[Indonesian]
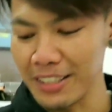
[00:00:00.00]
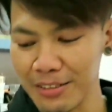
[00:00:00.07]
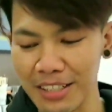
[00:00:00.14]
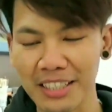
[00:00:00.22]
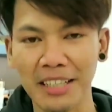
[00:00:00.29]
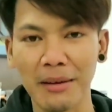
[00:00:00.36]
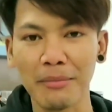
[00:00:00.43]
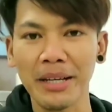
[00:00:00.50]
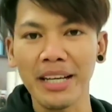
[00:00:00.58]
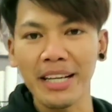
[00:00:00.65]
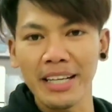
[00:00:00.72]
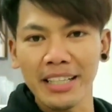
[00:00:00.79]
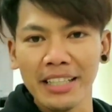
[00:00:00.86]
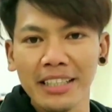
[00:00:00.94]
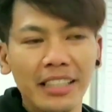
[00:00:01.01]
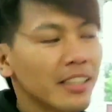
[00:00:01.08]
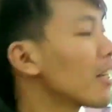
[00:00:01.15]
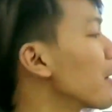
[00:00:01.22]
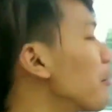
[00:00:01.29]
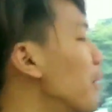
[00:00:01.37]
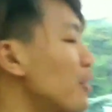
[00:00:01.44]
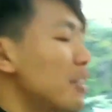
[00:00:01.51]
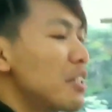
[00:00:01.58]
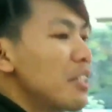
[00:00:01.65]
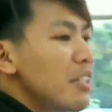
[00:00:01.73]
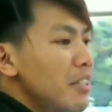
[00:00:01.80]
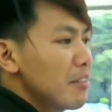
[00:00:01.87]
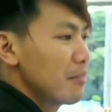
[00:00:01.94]
barang kita sudah sampai. Kita
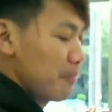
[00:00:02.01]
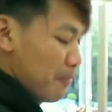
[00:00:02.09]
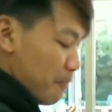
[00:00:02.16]
review di